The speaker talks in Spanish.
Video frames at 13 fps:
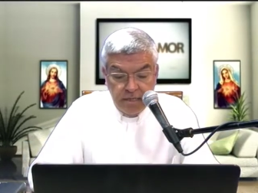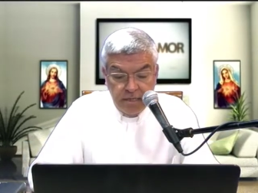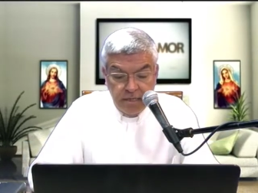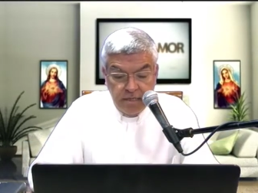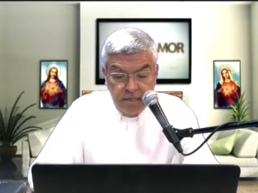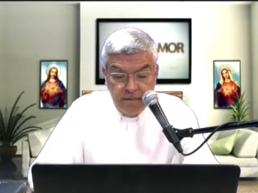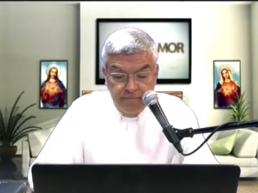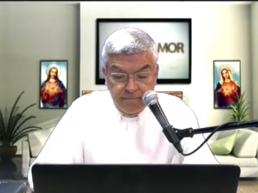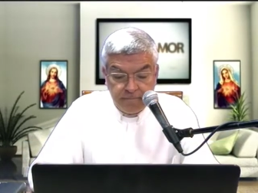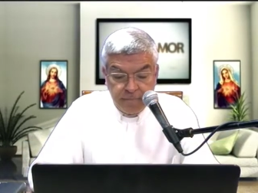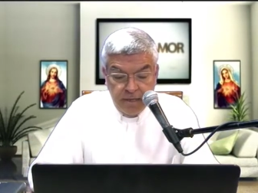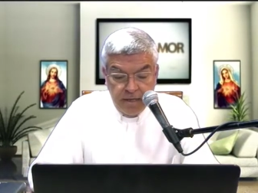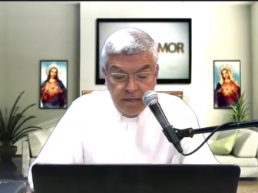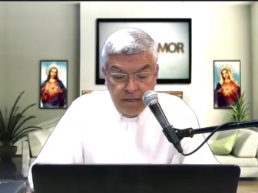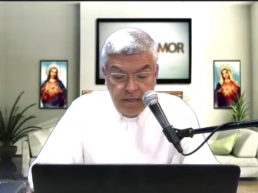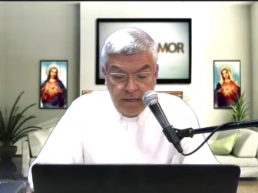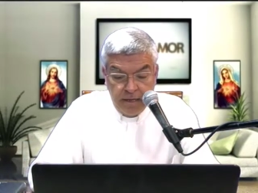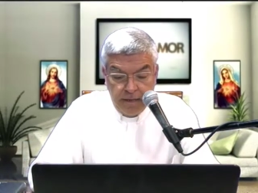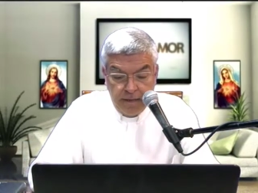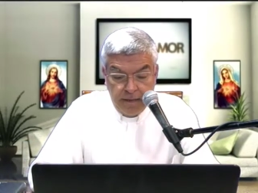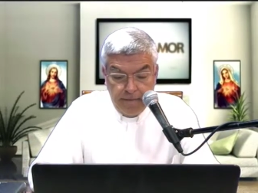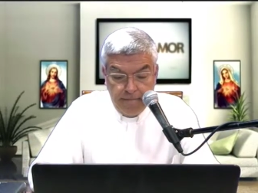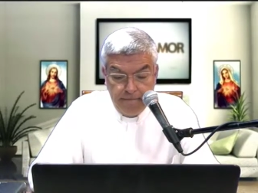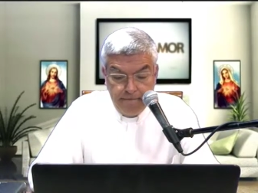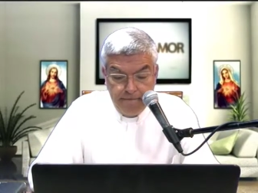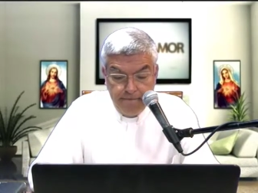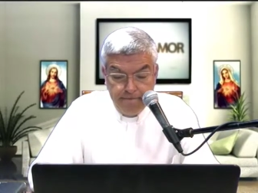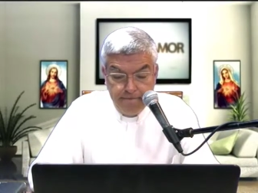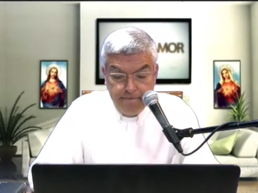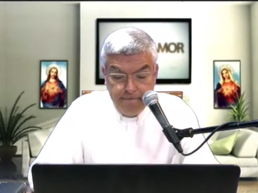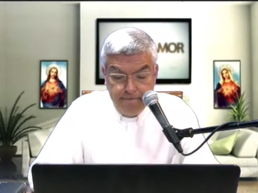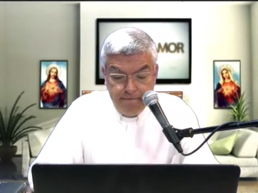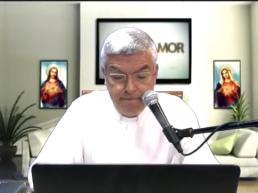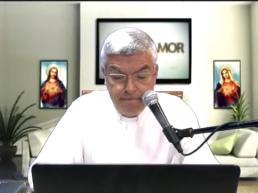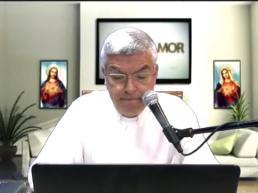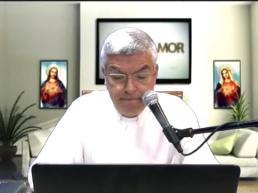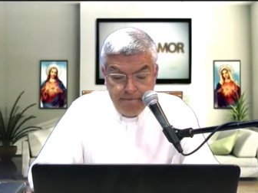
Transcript: y Em, mm.